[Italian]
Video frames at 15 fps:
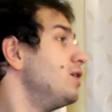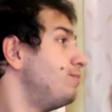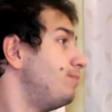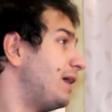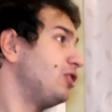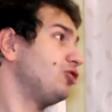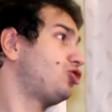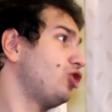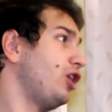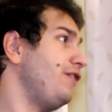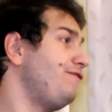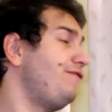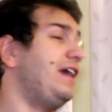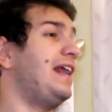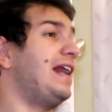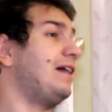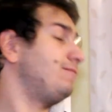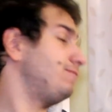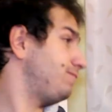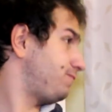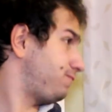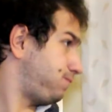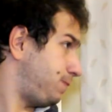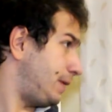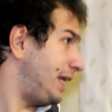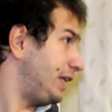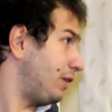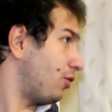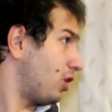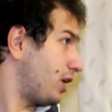ma non sono in vena,
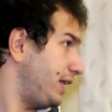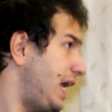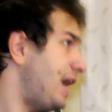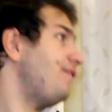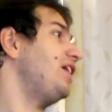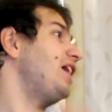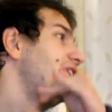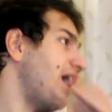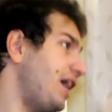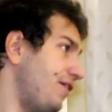prendi quello che devi e